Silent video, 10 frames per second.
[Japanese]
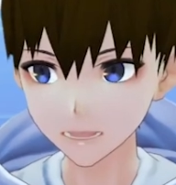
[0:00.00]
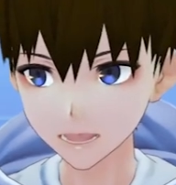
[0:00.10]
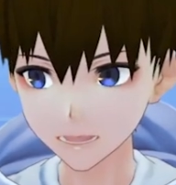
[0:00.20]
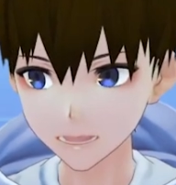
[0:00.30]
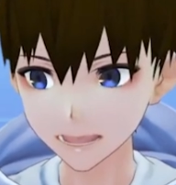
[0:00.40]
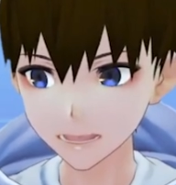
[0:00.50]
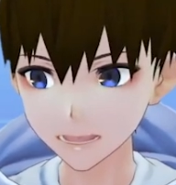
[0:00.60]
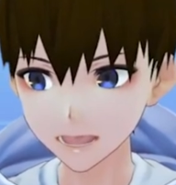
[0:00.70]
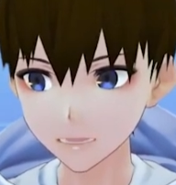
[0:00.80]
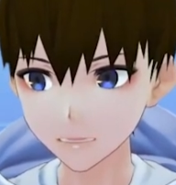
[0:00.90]
1回
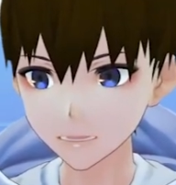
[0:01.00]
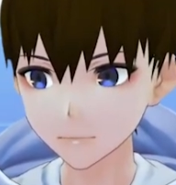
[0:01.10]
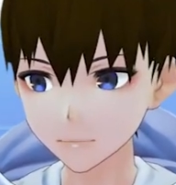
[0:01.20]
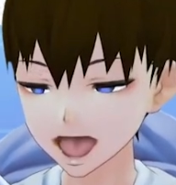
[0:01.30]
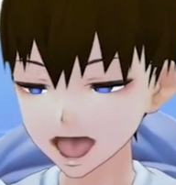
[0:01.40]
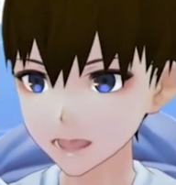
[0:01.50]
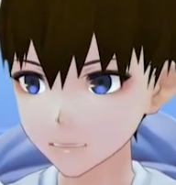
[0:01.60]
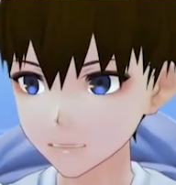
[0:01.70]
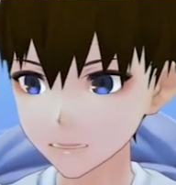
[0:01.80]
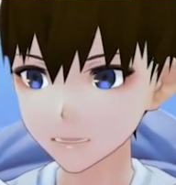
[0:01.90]
も使わない
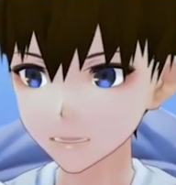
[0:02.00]
で、